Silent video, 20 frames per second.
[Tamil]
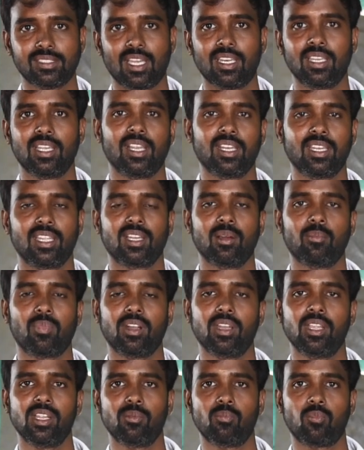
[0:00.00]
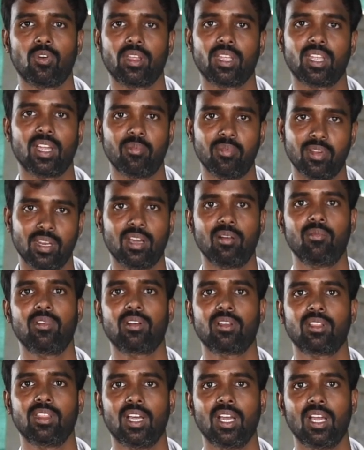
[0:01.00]
சரியாக நீங்கள் பண்ணிட்டு போனீங்க அப்படின்னா
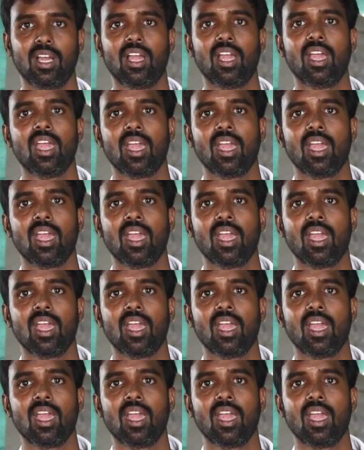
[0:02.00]
மட்டும்தான்